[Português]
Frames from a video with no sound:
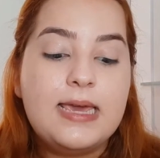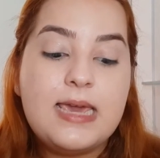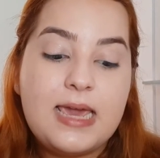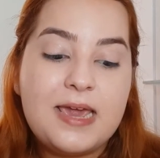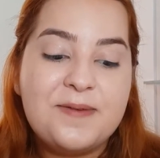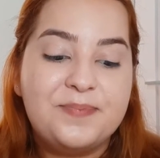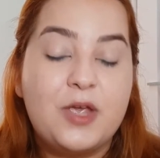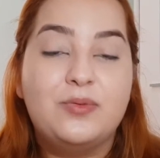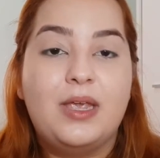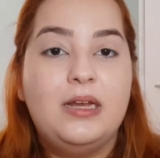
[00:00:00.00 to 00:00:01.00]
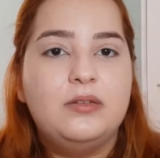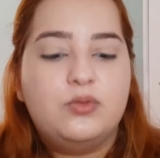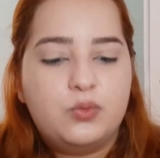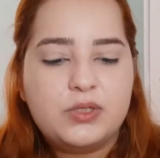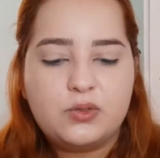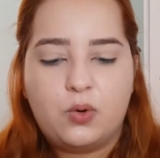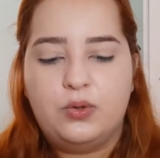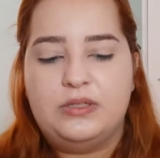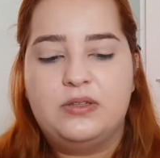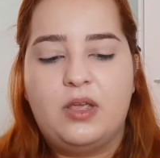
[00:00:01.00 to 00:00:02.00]
E eu tenho ele em duas
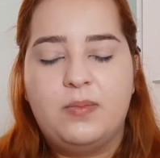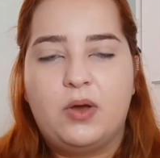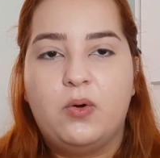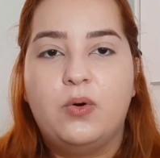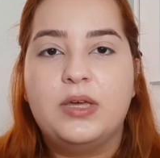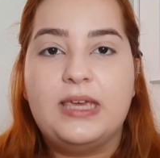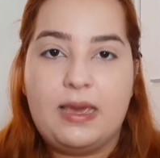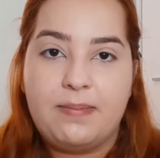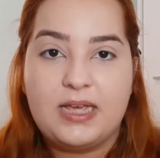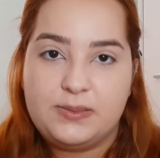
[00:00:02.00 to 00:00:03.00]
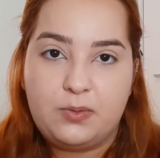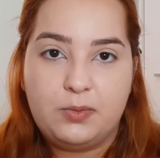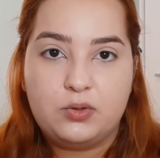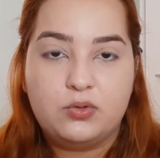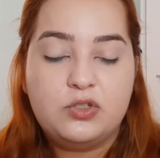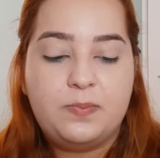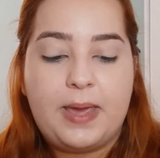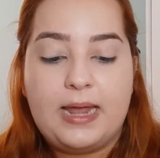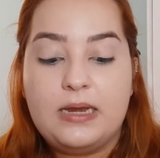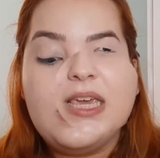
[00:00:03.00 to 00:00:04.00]
cores. Eu tenho uma cor que é mais pro meu tom de
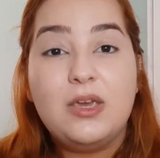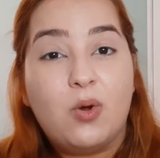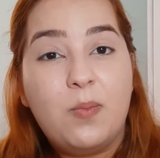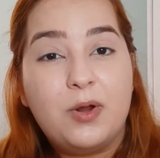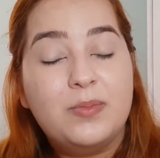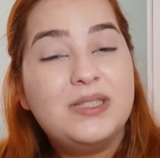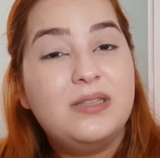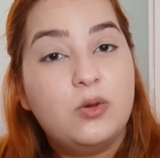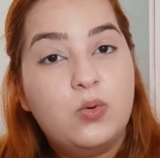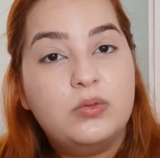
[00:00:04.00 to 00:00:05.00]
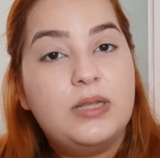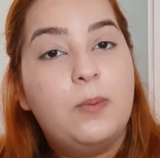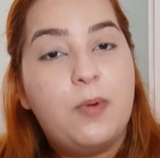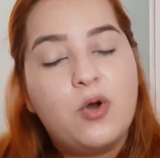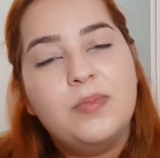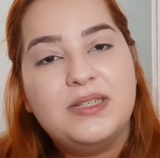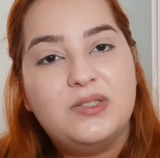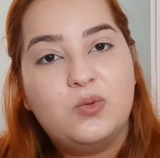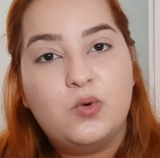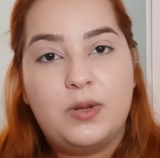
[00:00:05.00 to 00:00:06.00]
pele e eu comprei uma segunda, um pouco mais
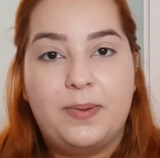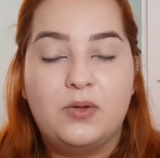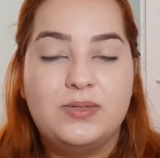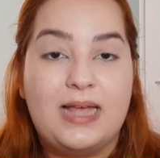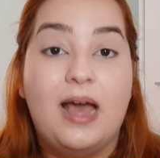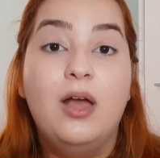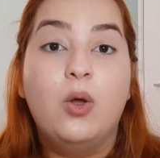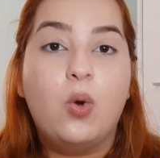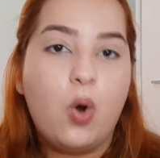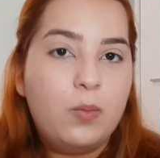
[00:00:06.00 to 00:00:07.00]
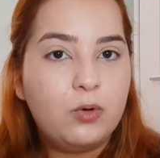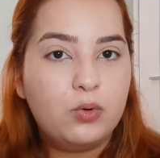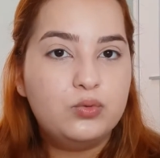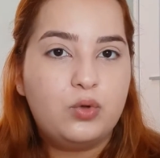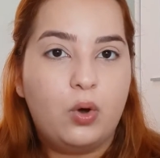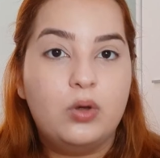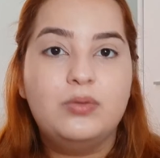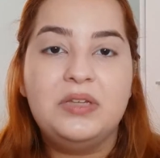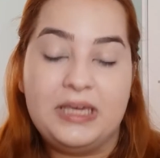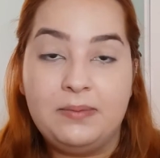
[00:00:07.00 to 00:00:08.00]
escura, pra usar como
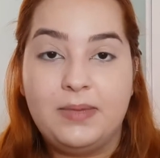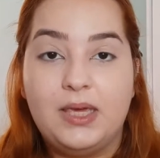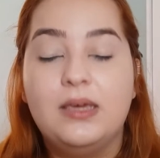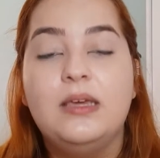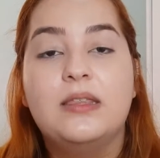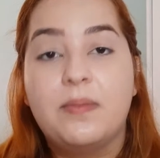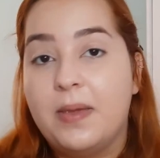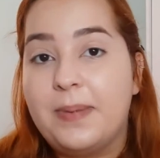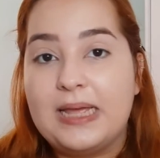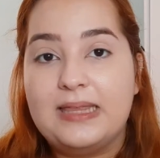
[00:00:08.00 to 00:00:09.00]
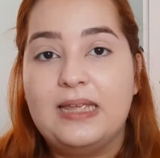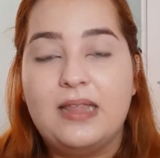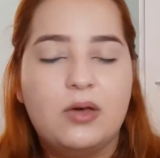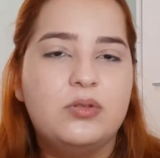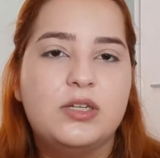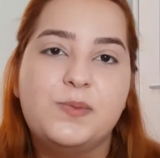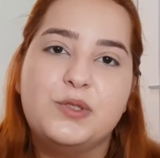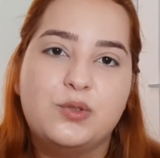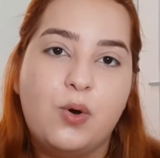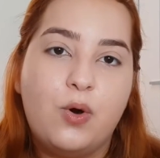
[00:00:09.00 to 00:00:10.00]
contorno em mim e também para atender outras
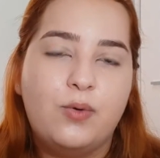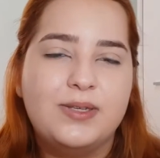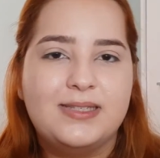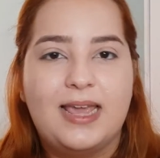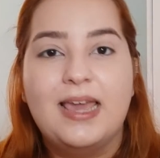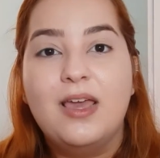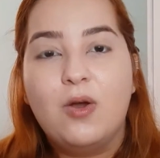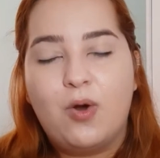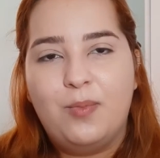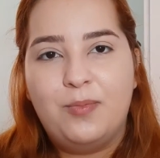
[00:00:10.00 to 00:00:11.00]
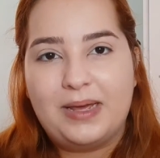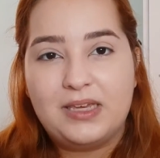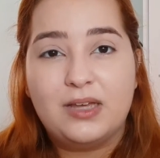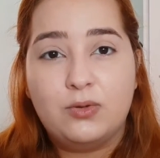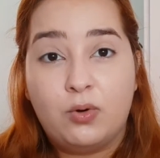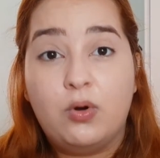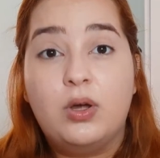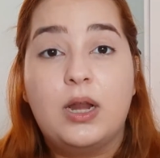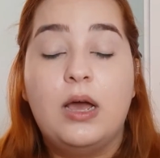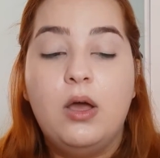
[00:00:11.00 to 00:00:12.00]
pessoas, né? Como
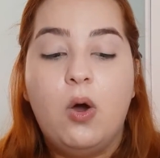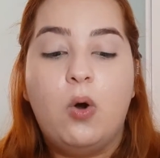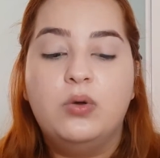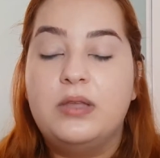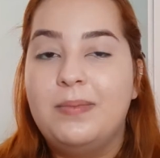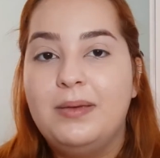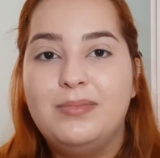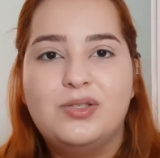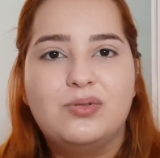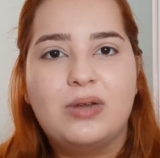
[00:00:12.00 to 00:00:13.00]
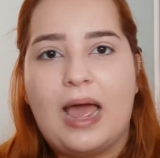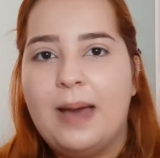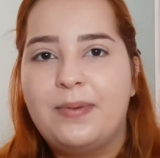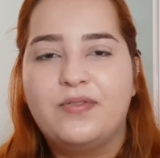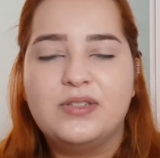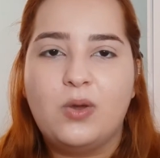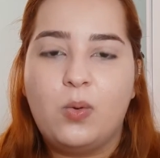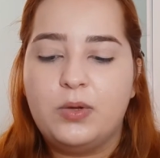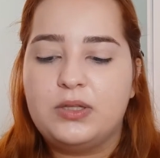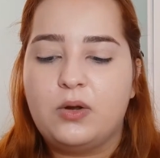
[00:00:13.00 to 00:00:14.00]
maquiadora ou também misturar para fazer
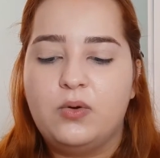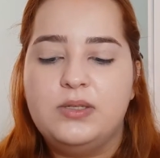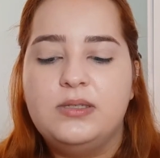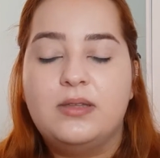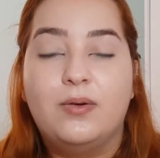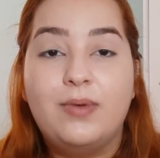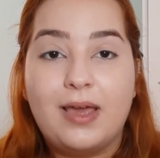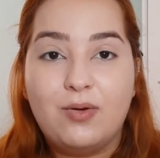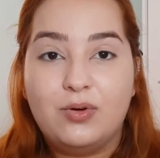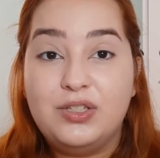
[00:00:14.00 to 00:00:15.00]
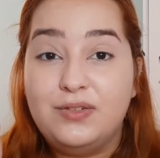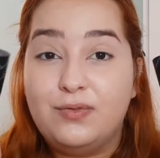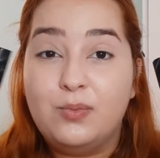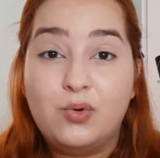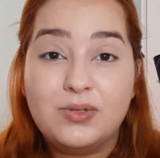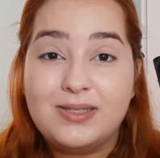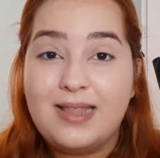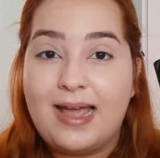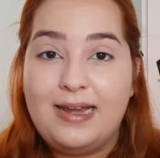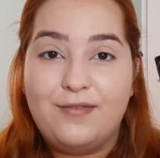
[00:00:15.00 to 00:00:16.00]
alguma outra coisa. Então, é um corretivo mousse
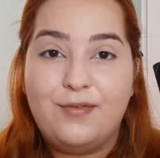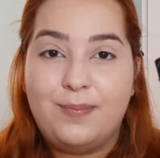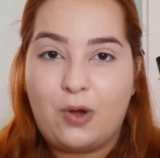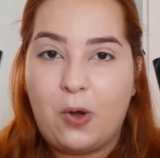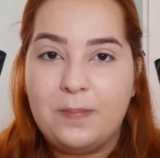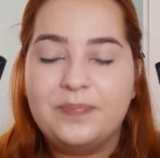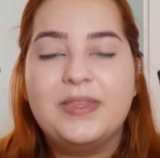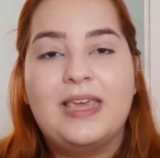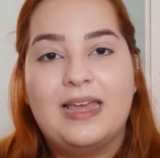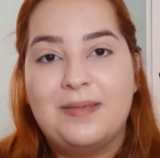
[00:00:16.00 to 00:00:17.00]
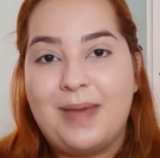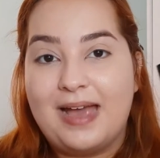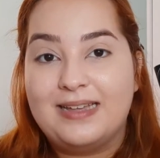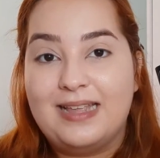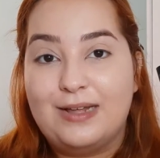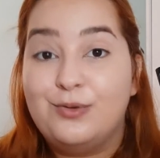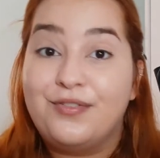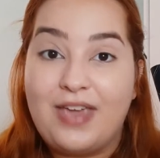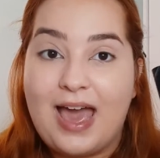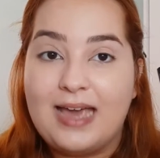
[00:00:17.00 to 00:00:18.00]
da LF Pro, que é da marca da Lu
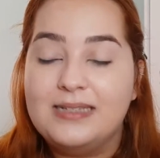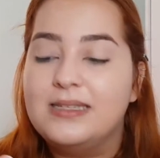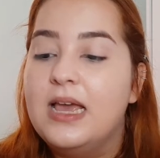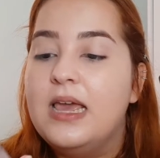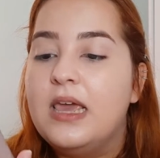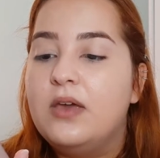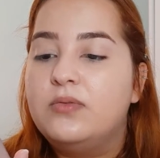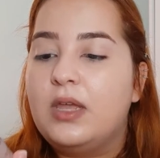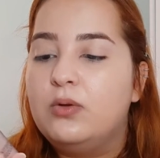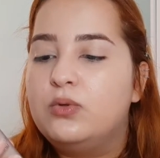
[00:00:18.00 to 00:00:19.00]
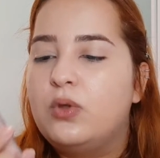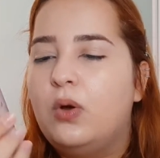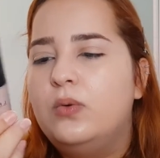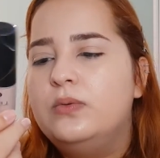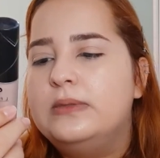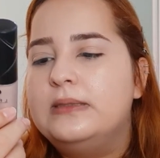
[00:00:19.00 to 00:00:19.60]
Ferraz. Eu tenho o tom